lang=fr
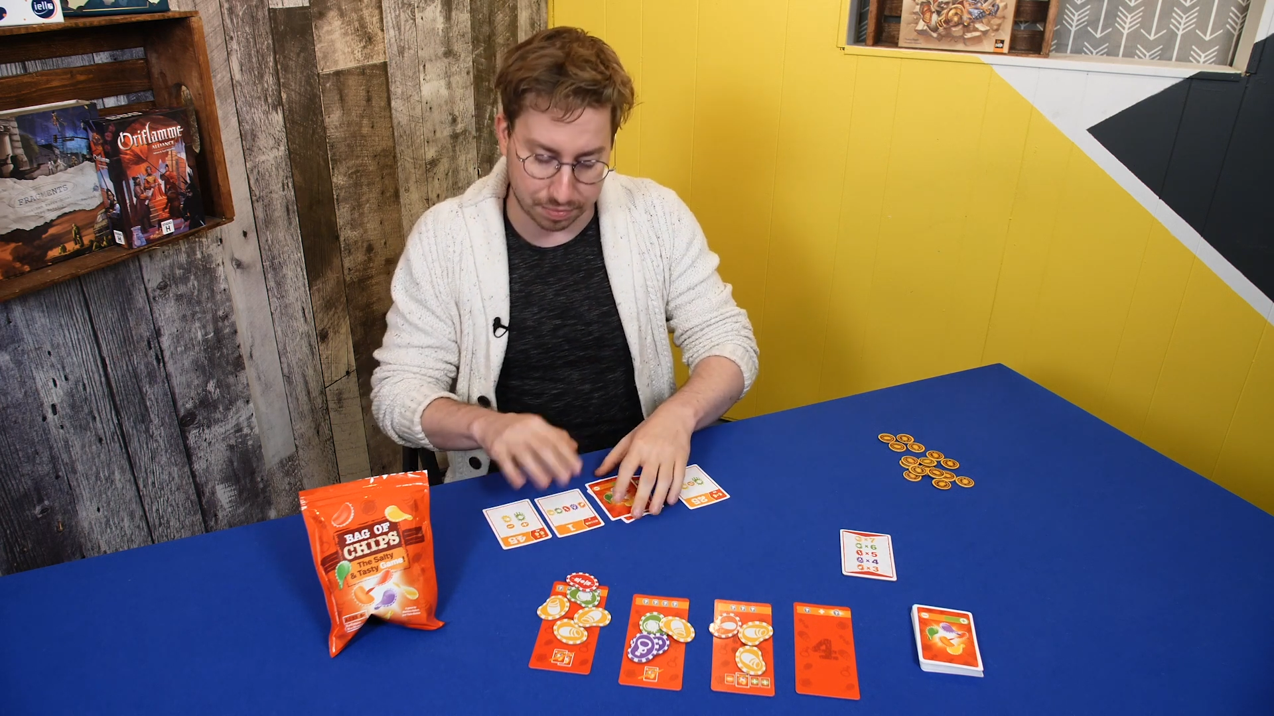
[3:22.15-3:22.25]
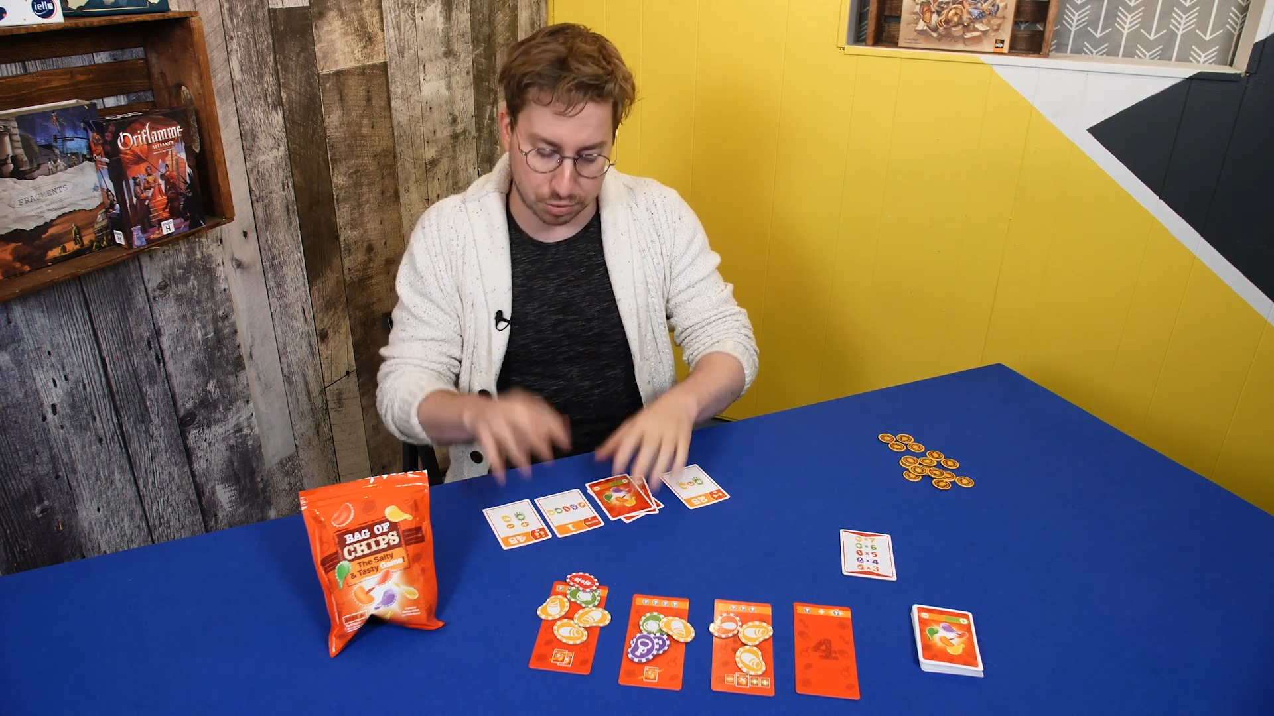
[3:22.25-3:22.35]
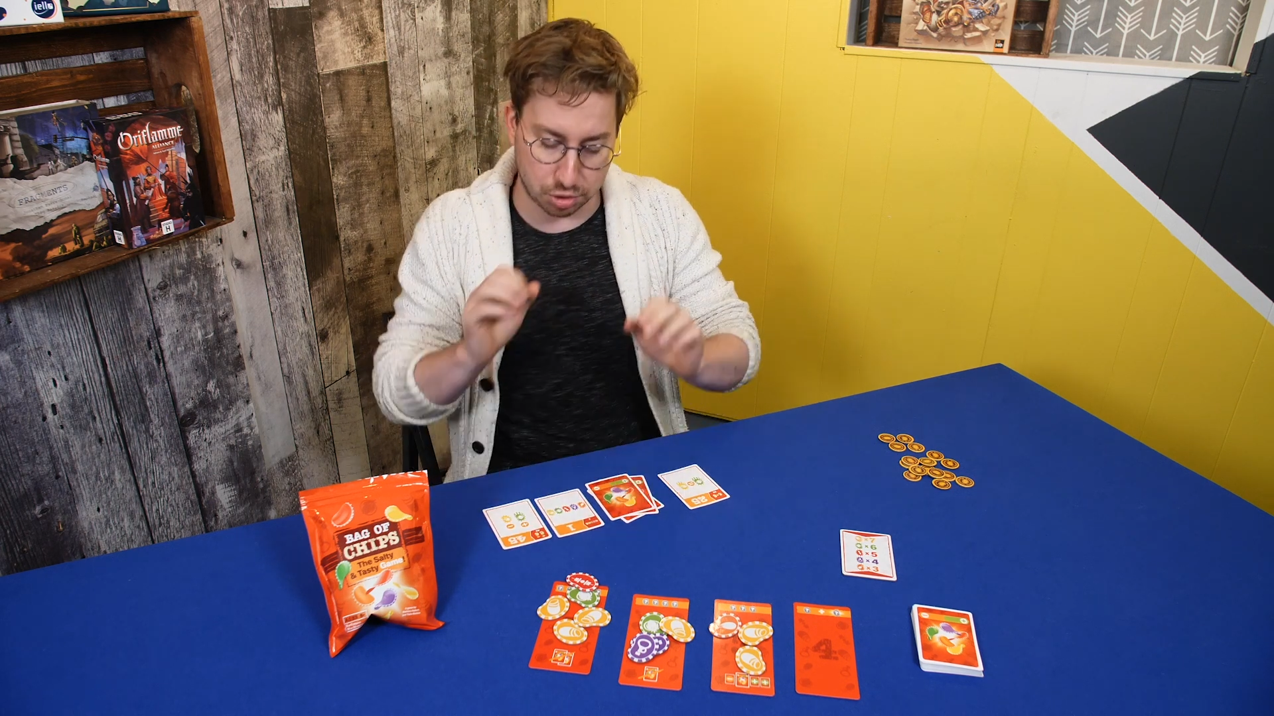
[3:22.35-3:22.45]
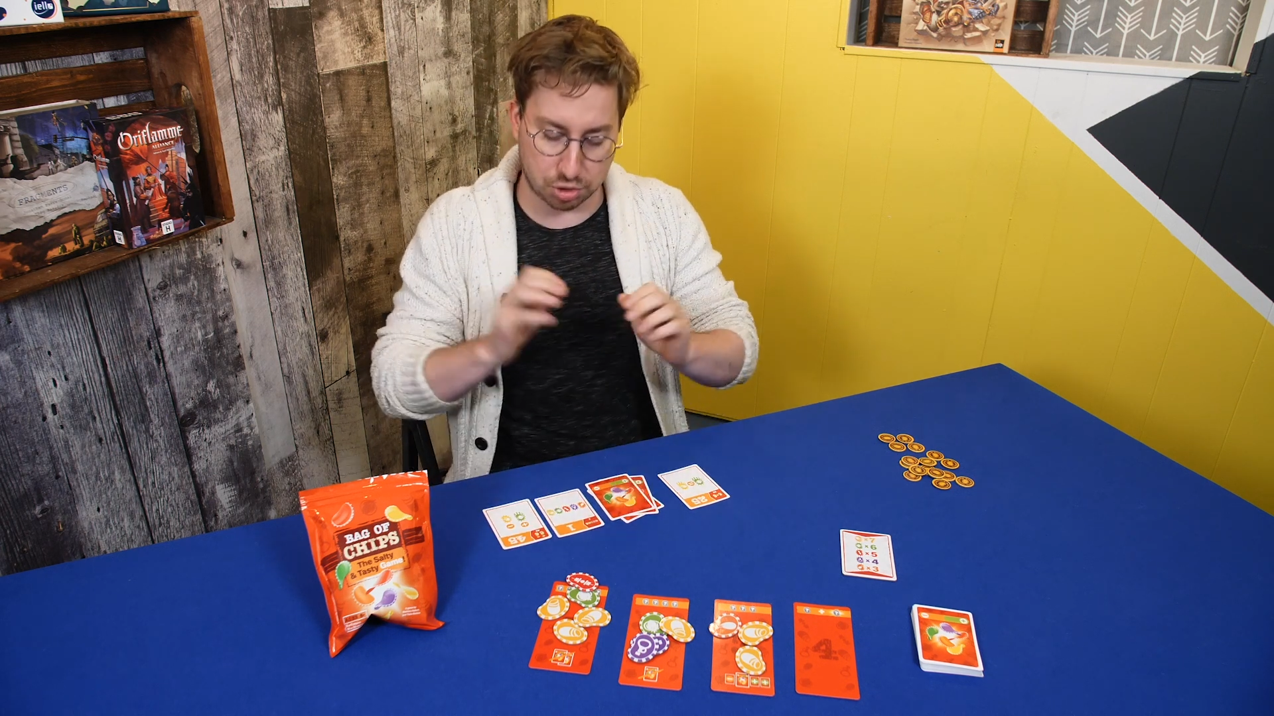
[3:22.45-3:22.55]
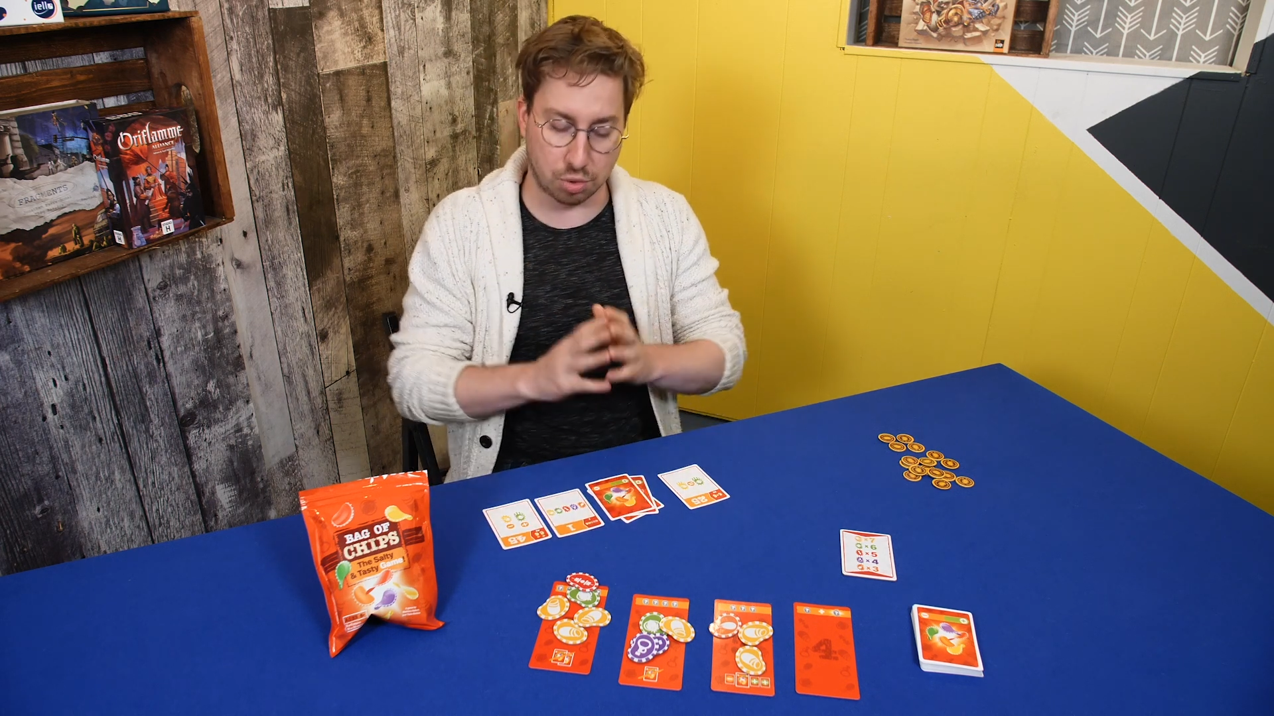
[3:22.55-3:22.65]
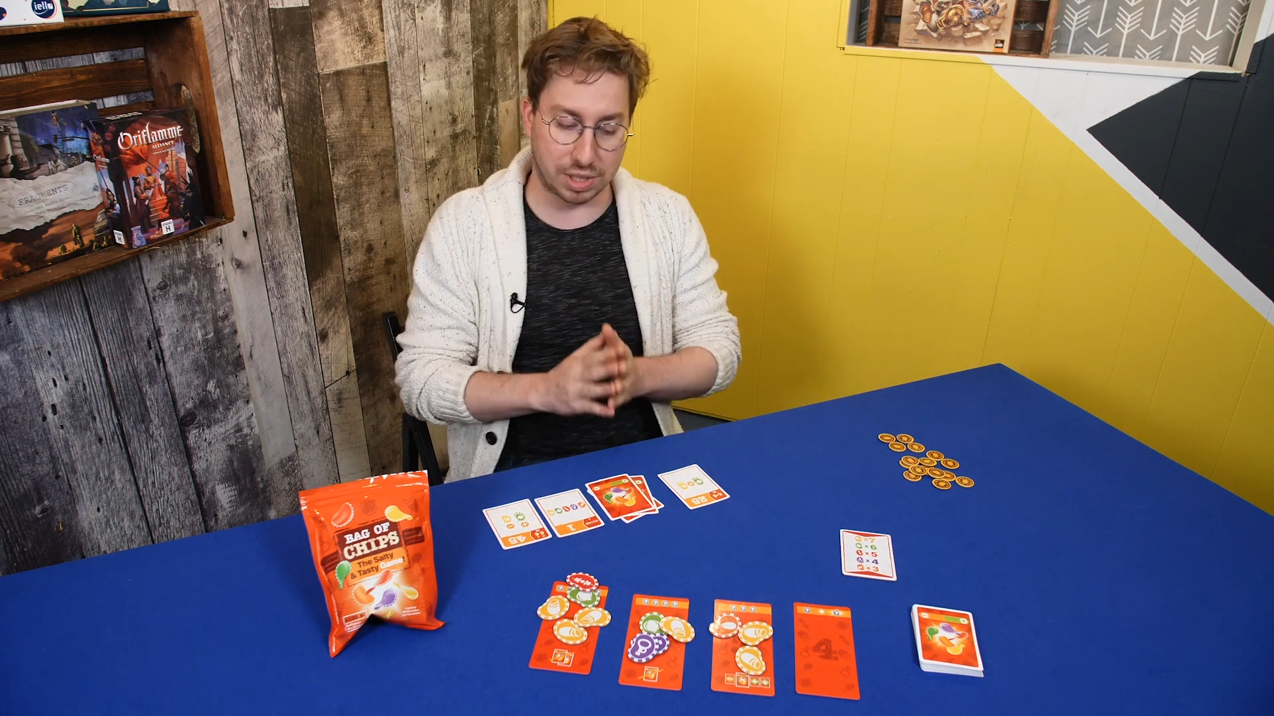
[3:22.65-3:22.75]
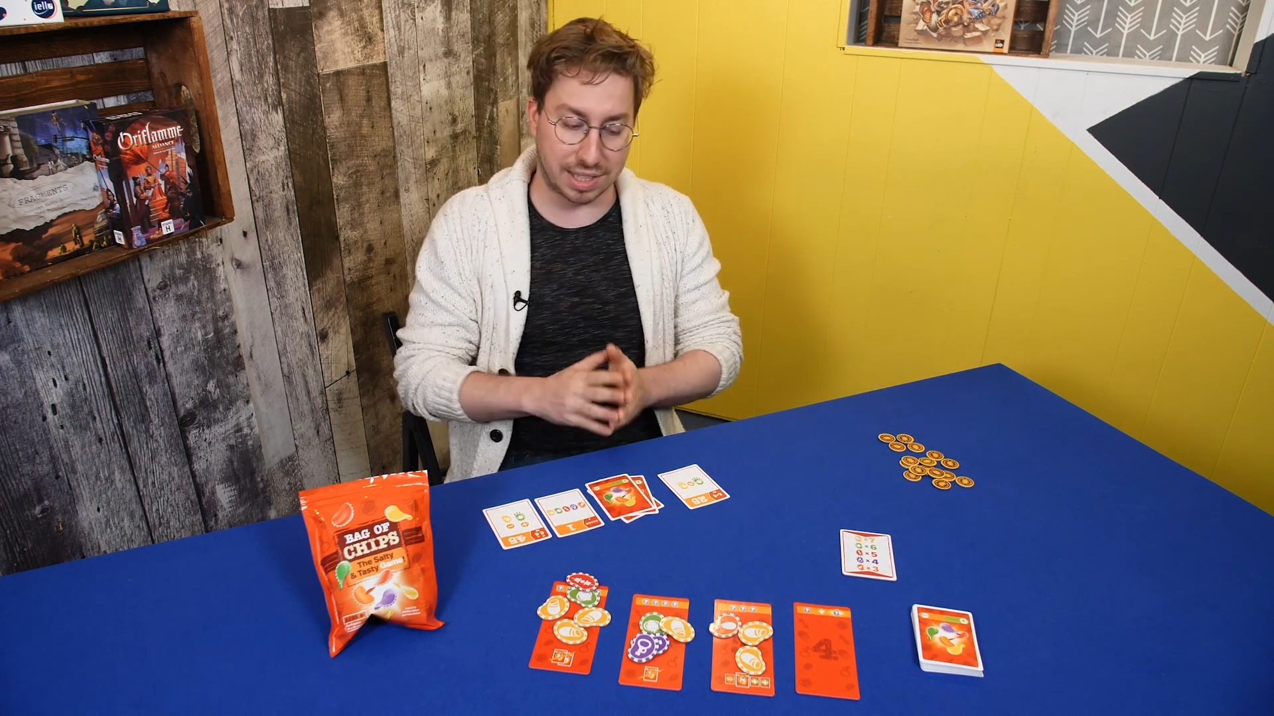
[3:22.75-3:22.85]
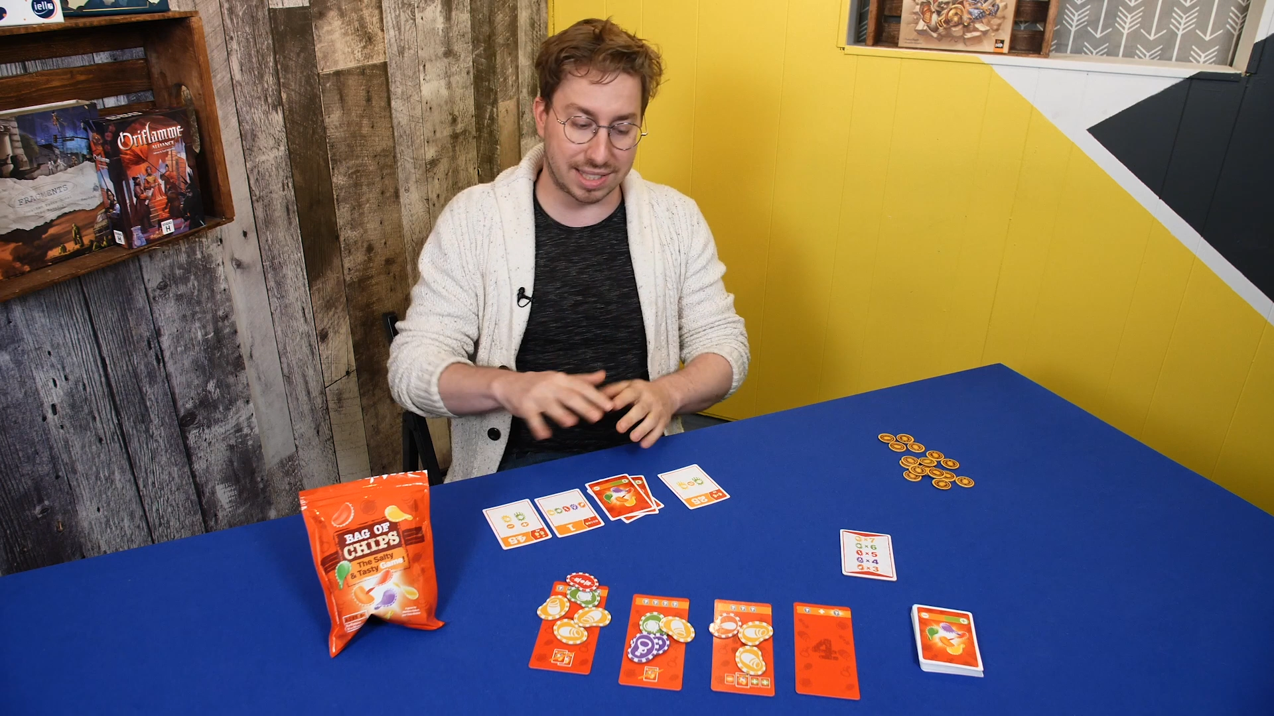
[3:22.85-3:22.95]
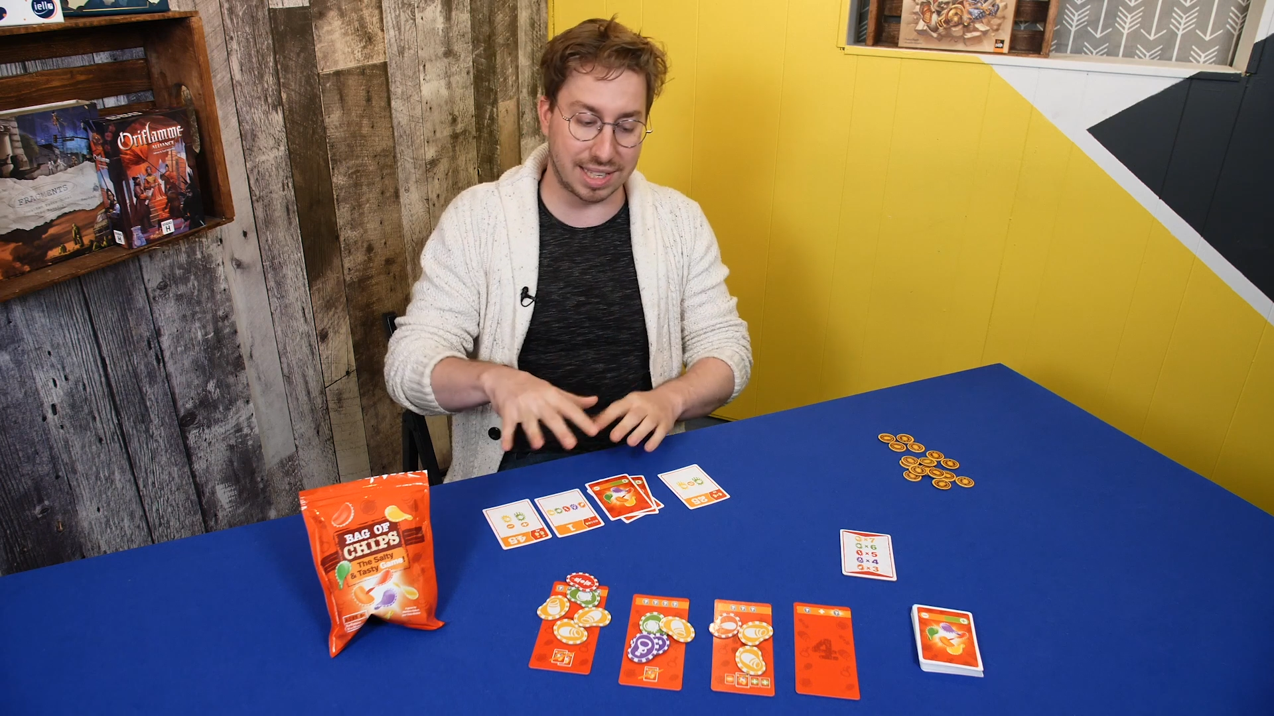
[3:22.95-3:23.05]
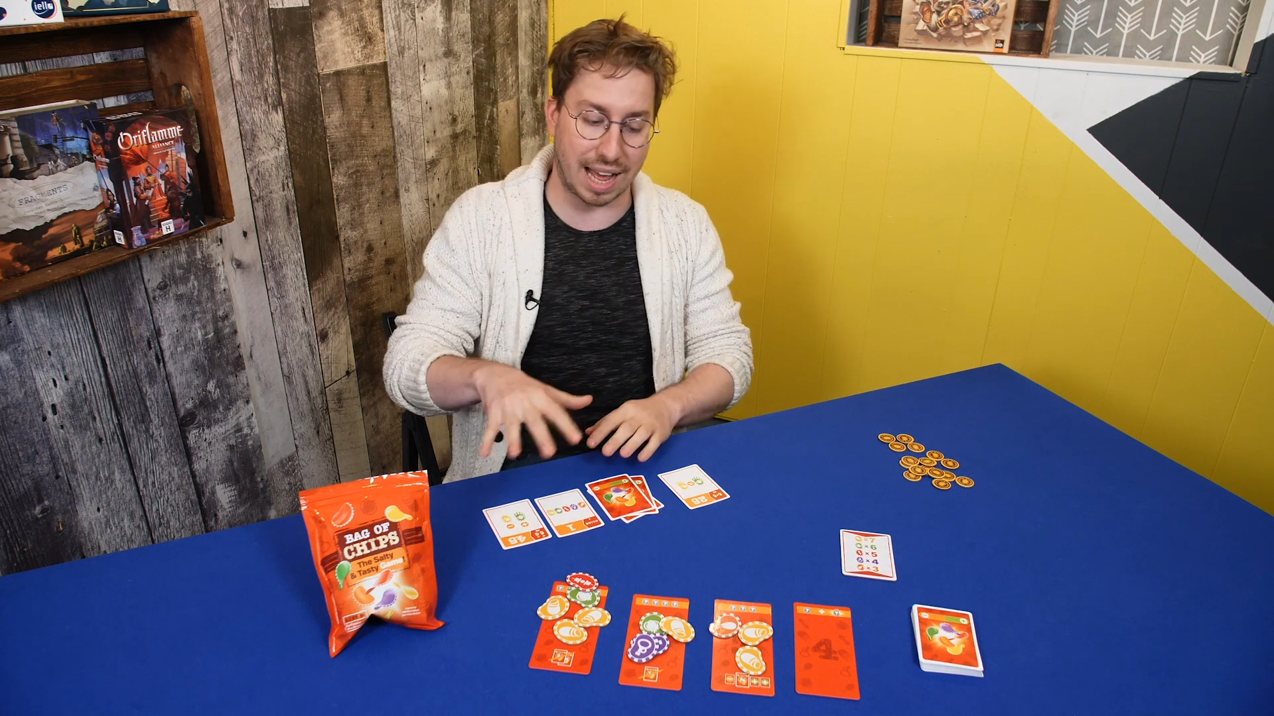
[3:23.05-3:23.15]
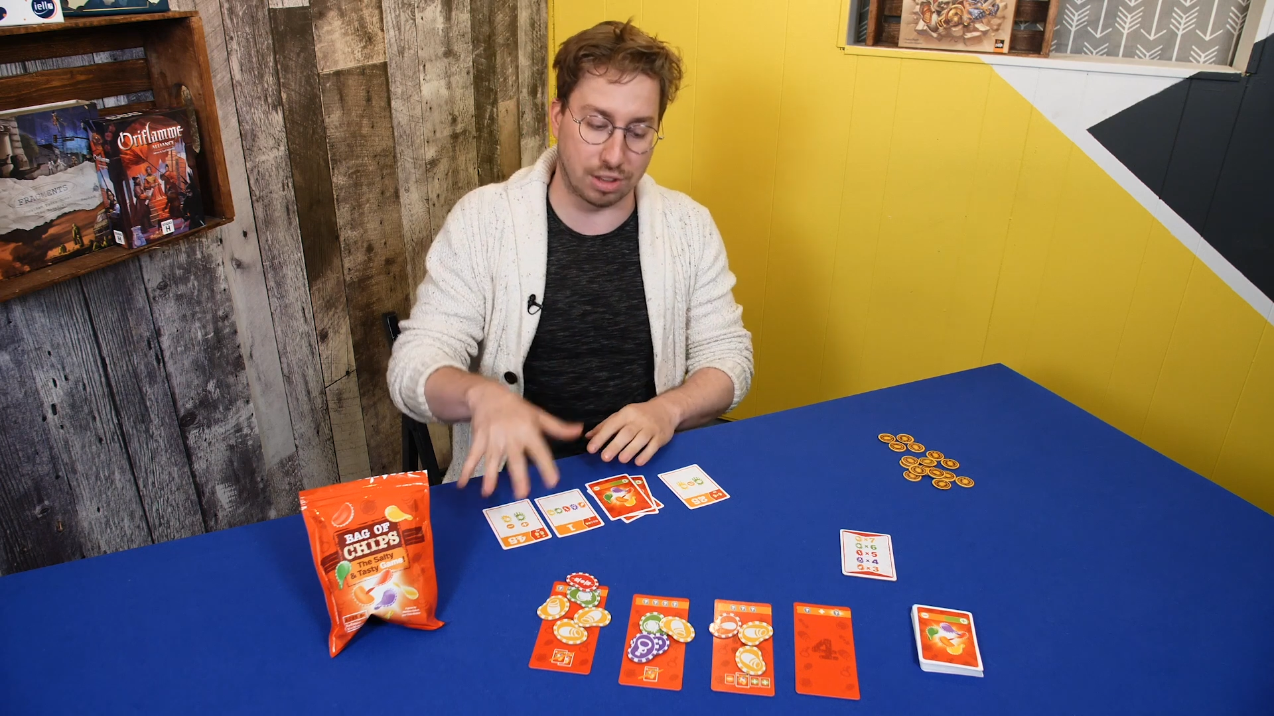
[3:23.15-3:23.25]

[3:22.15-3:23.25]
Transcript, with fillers: de ce côté-ci